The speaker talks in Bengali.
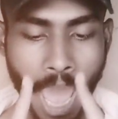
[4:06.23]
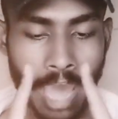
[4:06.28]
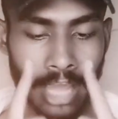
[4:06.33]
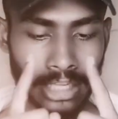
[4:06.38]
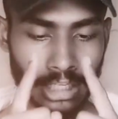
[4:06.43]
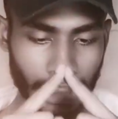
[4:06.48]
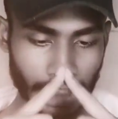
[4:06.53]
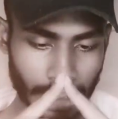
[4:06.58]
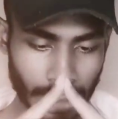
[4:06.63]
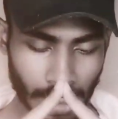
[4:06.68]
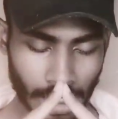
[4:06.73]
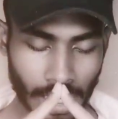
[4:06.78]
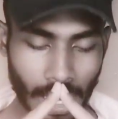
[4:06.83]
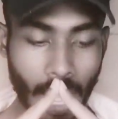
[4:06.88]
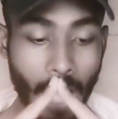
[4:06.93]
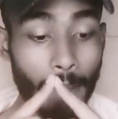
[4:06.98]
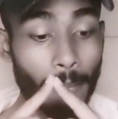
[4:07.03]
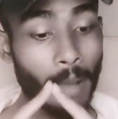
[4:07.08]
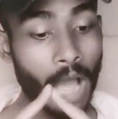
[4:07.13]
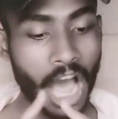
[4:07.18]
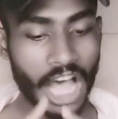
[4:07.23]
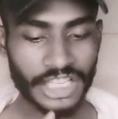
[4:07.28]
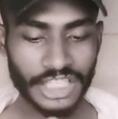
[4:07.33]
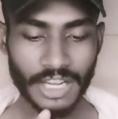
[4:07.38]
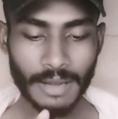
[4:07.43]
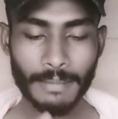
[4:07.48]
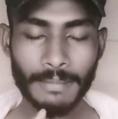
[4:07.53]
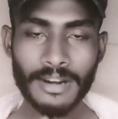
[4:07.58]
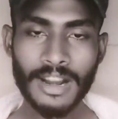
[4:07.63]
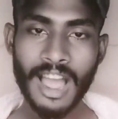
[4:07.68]
এক ছিলাম আজ
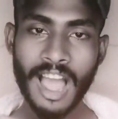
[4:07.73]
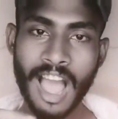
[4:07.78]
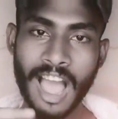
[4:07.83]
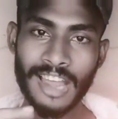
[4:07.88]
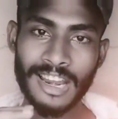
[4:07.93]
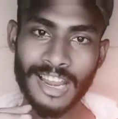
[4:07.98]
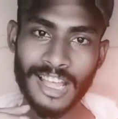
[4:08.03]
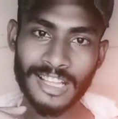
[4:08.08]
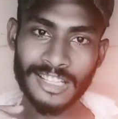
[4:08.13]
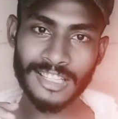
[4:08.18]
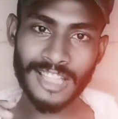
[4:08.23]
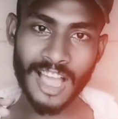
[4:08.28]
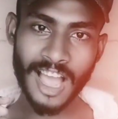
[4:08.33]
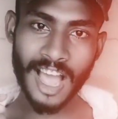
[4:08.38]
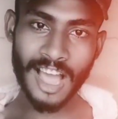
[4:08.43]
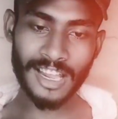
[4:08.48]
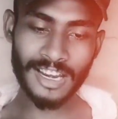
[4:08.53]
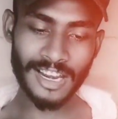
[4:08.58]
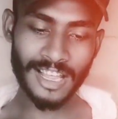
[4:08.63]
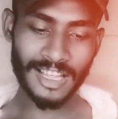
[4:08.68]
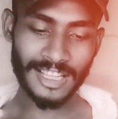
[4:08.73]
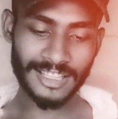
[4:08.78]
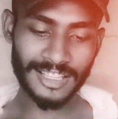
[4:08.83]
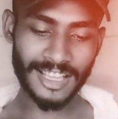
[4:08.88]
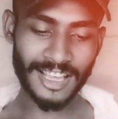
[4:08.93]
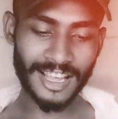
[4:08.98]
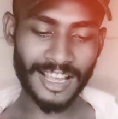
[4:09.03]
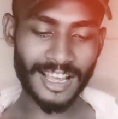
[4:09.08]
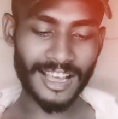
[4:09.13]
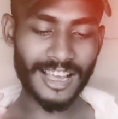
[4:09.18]
আমরা আলাদা
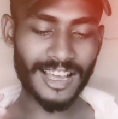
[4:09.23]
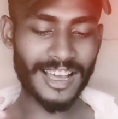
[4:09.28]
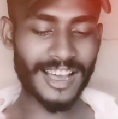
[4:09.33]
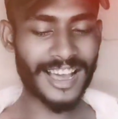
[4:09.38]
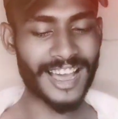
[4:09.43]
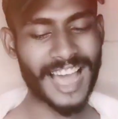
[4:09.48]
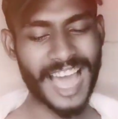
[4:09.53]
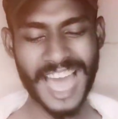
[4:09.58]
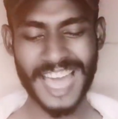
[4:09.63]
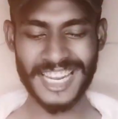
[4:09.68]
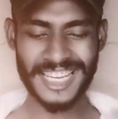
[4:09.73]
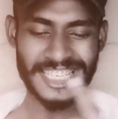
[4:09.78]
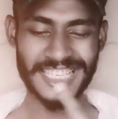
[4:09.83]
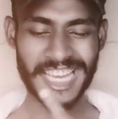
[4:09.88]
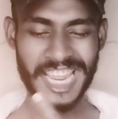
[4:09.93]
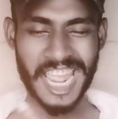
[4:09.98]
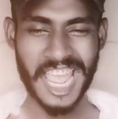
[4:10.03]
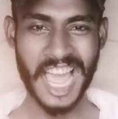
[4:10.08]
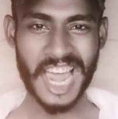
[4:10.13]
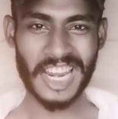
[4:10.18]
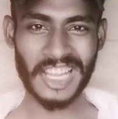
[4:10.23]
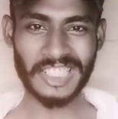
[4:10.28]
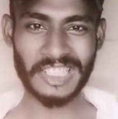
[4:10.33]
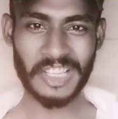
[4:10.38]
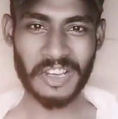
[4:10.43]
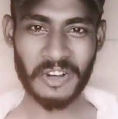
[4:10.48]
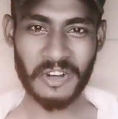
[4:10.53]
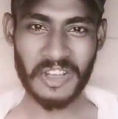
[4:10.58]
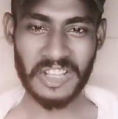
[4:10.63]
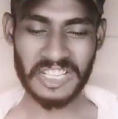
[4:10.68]
আলাদা আরে সে
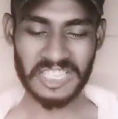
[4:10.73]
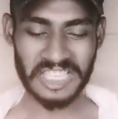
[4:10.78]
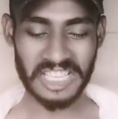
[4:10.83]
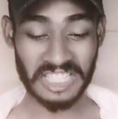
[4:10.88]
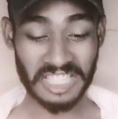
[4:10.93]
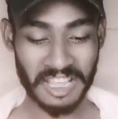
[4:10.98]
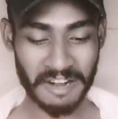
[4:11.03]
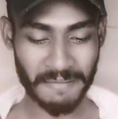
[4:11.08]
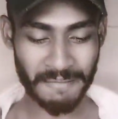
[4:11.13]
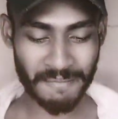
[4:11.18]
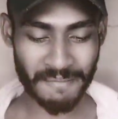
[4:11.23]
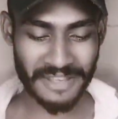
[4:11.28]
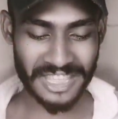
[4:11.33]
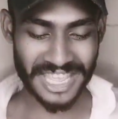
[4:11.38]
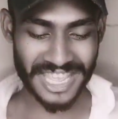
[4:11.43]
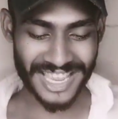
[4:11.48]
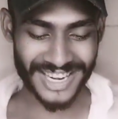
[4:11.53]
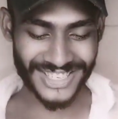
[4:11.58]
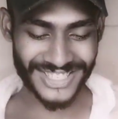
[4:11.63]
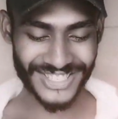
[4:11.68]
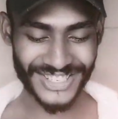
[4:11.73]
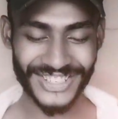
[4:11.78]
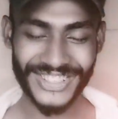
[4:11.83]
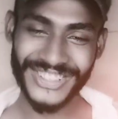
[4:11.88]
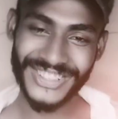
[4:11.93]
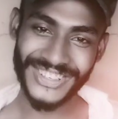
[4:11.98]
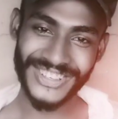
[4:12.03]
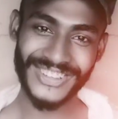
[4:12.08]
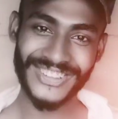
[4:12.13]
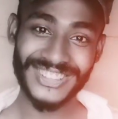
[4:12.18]
আলাদা হয়েছে তার বিয়ের
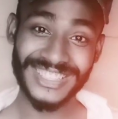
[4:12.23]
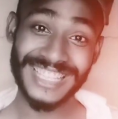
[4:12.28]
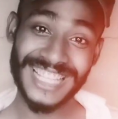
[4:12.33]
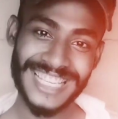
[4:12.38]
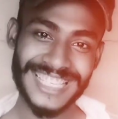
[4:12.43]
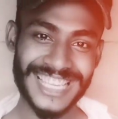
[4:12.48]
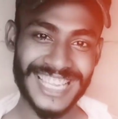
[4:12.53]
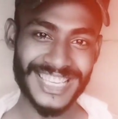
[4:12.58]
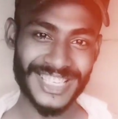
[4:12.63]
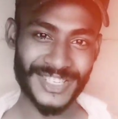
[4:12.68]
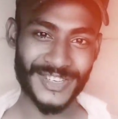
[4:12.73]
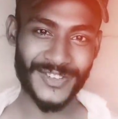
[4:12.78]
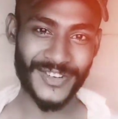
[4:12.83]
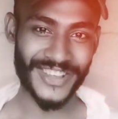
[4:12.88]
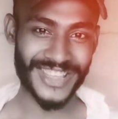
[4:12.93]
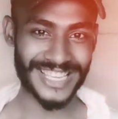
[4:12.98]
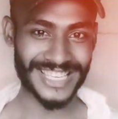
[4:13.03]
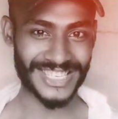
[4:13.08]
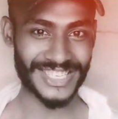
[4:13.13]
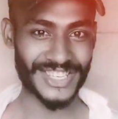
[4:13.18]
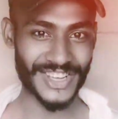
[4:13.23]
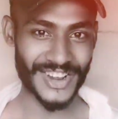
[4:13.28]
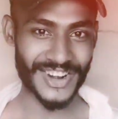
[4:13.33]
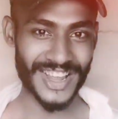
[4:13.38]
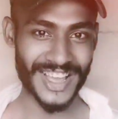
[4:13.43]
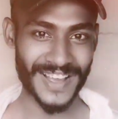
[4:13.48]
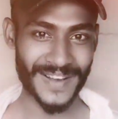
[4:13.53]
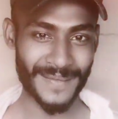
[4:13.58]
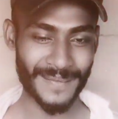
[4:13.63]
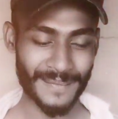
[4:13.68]
জন্য দিস ইজ টুইস্ট
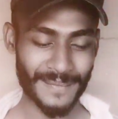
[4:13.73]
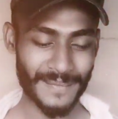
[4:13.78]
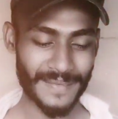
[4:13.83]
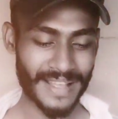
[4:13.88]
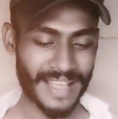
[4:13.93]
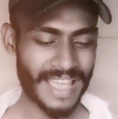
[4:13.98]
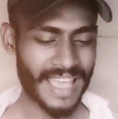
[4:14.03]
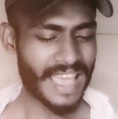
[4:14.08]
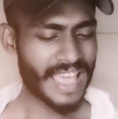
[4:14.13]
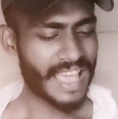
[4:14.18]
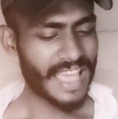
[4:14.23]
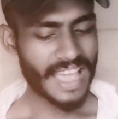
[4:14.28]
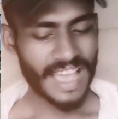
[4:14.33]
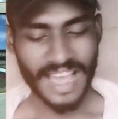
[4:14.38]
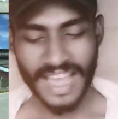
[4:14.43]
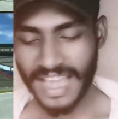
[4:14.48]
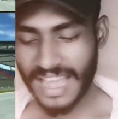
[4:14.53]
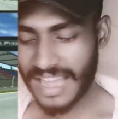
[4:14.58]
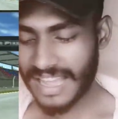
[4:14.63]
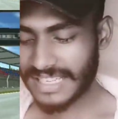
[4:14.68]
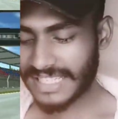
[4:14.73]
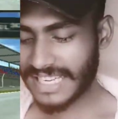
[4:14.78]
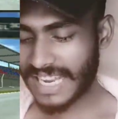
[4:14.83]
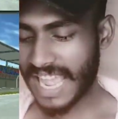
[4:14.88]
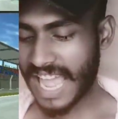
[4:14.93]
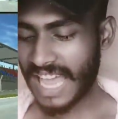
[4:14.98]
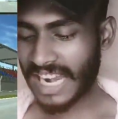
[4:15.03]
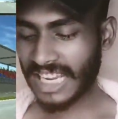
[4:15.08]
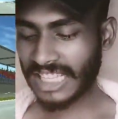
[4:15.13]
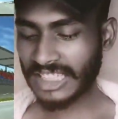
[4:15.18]
জনাব সে
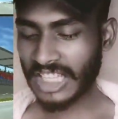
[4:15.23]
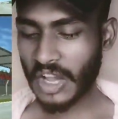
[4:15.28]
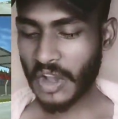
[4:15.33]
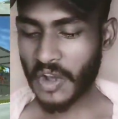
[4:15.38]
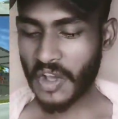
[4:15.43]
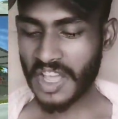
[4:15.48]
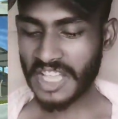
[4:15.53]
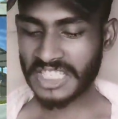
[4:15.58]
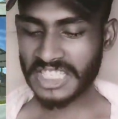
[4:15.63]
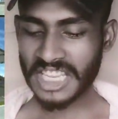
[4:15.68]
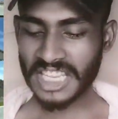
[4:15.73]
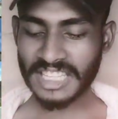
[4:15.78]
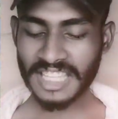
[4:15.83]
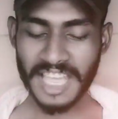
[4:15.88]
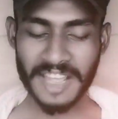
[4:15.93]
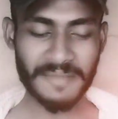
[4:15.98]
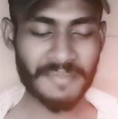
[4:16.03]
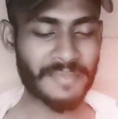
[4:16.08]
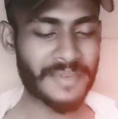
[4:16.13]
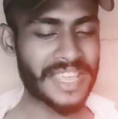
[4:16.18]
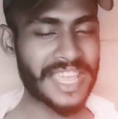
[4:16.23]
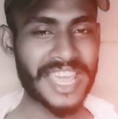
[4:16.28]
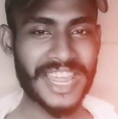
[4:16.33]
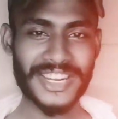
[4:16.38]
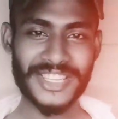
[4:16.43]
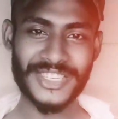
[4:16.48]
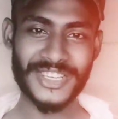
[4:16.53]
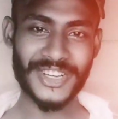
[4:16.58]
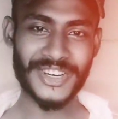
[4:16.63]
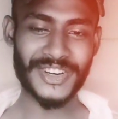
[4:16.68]
আলাদা হয়েছে তার
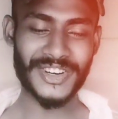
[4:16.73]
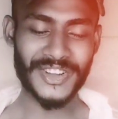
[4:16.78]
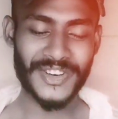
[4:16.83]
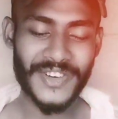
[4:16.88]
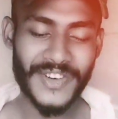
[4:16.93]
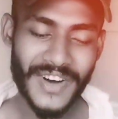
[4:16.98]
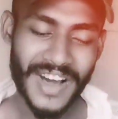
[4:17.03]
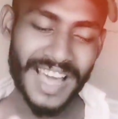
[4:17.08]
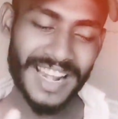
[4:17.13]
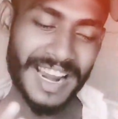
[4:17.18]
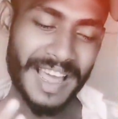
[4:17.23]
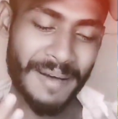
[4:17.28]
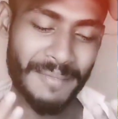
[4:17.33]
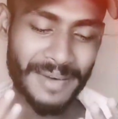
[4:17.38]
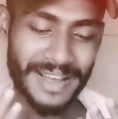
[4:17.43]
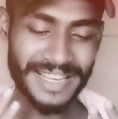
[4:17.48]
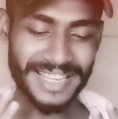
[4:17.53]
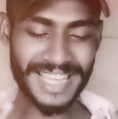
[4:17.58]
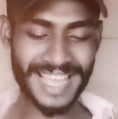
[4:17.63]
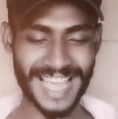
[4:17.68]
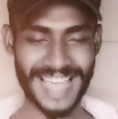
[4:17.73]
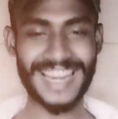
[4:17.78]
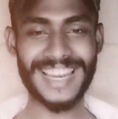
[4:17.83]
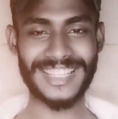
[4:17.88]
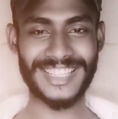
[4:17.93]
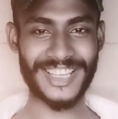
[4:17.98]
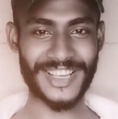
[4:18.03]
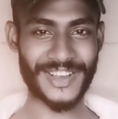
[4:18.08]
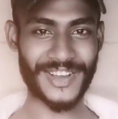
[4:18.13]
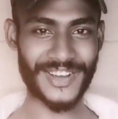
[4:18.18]
বিয়ের জন্য আর আমাকে
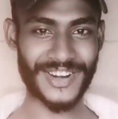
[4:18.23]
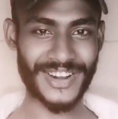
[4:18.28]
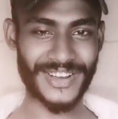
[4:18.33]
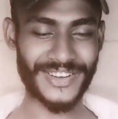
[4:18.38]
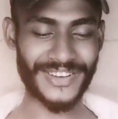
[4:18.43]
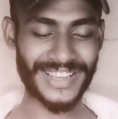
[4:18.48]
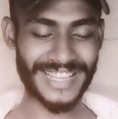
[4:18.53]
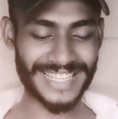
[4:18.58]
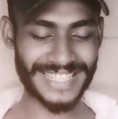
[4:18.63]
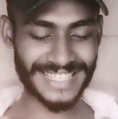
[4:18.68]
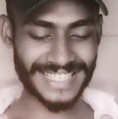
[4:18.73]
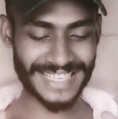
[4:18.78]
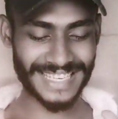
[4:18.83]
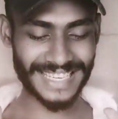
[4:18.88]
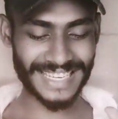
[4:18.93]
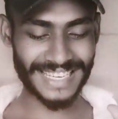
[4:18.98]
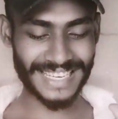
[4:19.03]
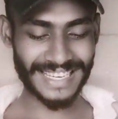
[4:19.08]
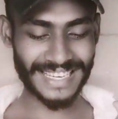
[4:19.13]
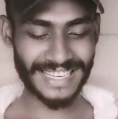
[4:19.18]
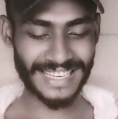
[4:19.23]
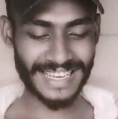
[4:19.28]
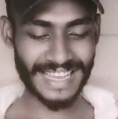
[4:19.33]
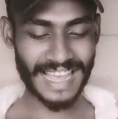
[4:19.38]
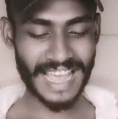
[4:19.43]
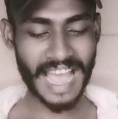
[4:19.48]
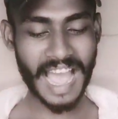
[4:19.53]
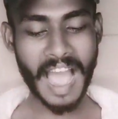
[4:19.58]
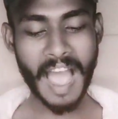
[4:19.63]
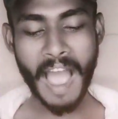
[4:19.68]
আলাদা করা হয়েছে
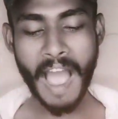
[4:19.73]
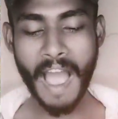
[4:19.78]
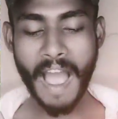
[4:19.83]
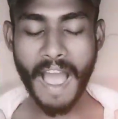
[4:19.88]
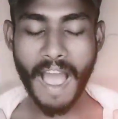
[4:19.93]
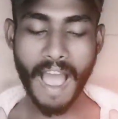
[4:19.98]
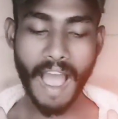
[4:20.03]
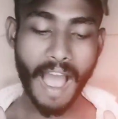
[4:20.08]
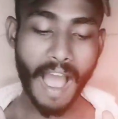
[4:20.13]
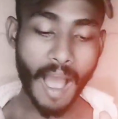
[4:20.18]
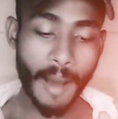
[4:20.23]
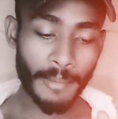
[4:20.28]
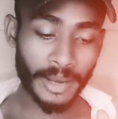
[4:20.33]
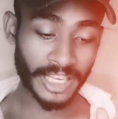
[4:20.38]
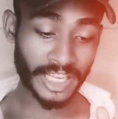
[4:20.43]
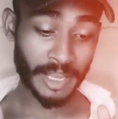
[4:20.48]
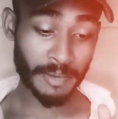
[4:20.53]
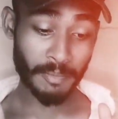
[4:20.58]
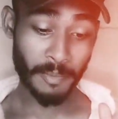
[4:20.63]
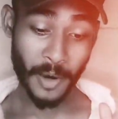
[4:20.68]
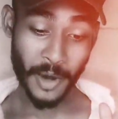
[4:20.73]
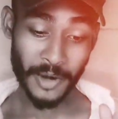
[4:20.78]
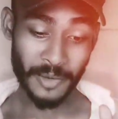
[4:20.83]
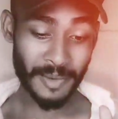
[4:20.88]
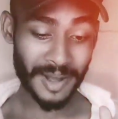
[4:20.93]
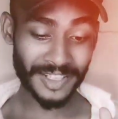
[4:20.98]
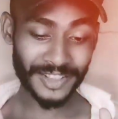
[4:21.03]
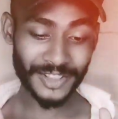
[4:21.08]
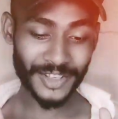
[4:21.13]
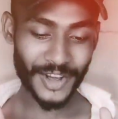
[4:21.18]
আমাকে
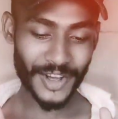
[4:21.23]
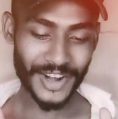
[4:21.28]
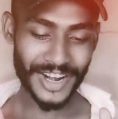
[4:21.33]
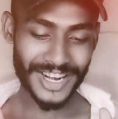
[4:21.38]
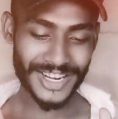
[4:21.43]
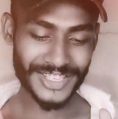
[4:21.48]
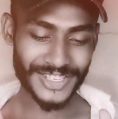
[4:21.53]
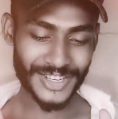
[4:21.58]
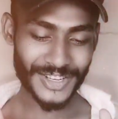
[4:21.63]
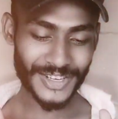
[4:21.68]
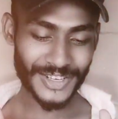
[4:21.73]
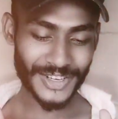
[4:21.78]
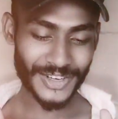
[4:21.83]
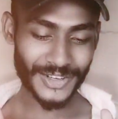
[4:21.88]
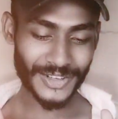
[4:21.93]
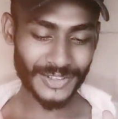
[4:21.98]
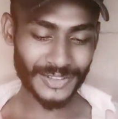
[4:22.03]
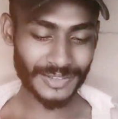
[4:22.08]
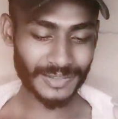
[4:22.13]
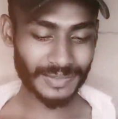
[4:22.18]
বরবাদ করার জন্য